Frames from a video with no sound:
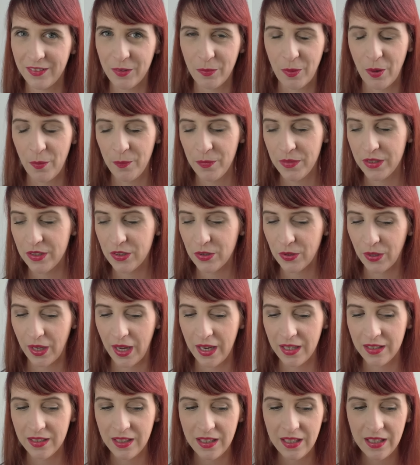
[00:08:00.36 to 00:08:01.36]
überhaupt nicht
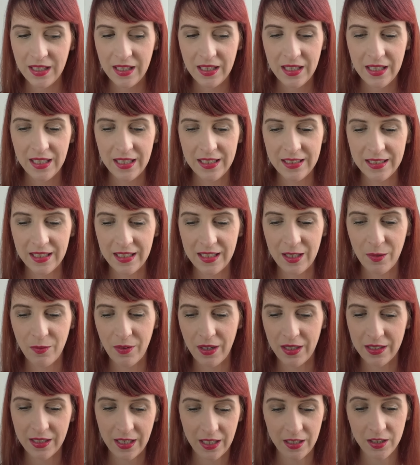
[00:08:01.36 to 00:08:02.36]
zurecht. Hinterher
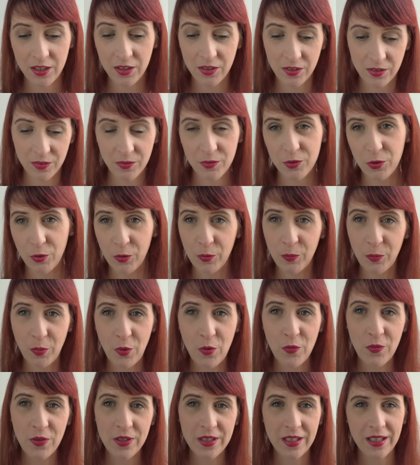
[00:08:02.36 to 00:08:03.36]
war ich echt schon
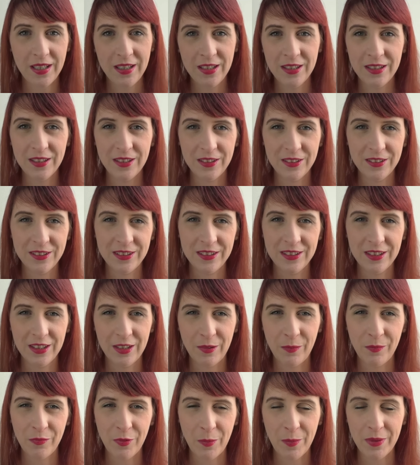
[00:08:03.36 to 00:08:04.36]
Profi drin und
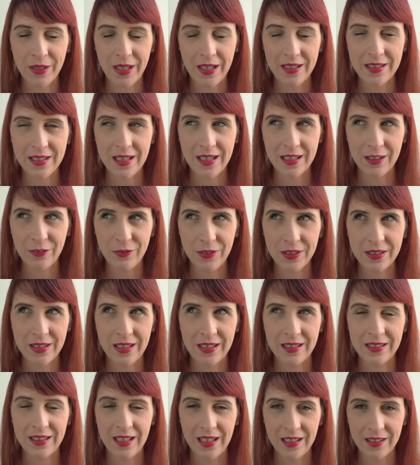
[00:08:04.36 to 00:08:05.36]
ähm, wenn man drei Tage, vier
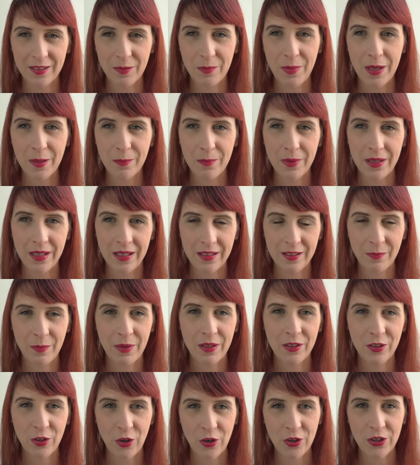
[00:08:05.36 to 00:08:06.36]
Tage da ist, merkt man, dass
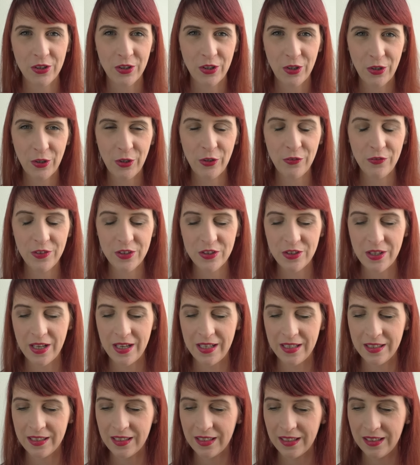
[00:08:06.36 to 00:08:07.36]
man es doch irgendwie schnell
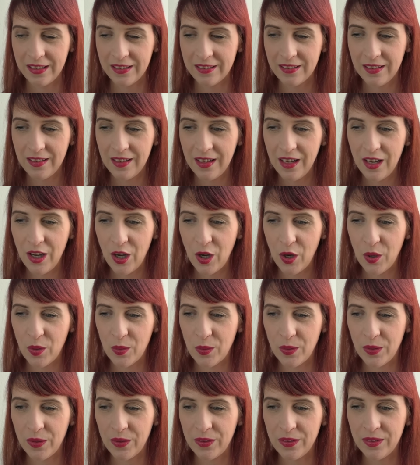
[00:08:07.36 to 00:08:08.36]
hinkriegt.
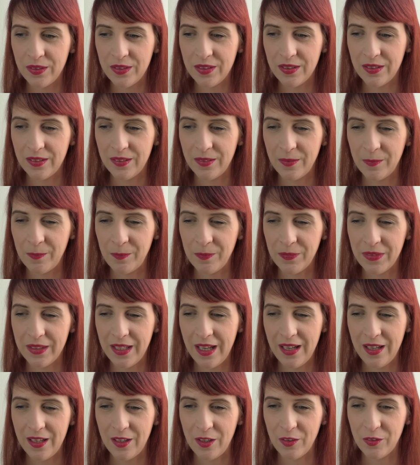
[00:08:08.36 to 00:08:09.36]
Und ähm,
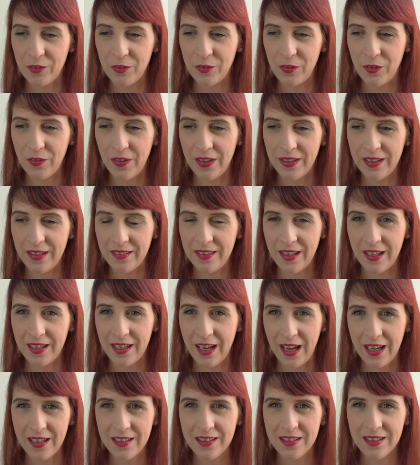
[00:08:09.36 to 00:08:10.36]
ja, wir waren da sehr
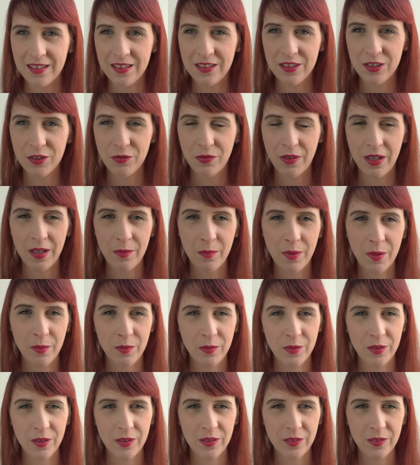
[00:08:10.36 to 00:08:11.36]
geizig, weil
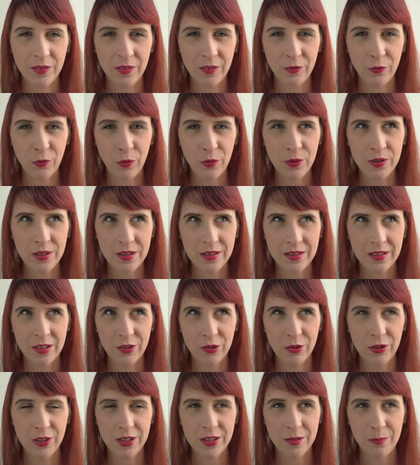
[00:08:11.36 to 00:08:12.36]
man ein Pfund ist
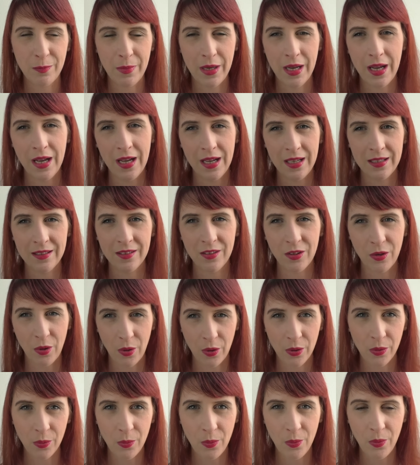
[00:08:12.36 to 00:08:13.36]
natürlich mehr als ein
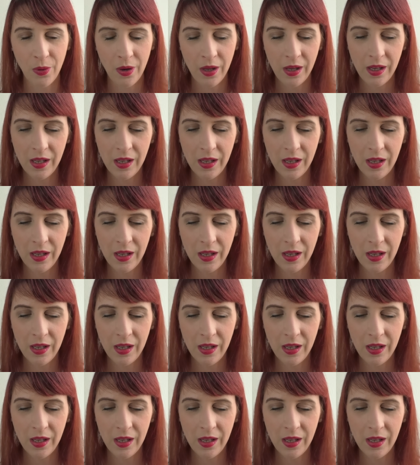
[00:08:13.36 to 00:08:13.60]
Euro,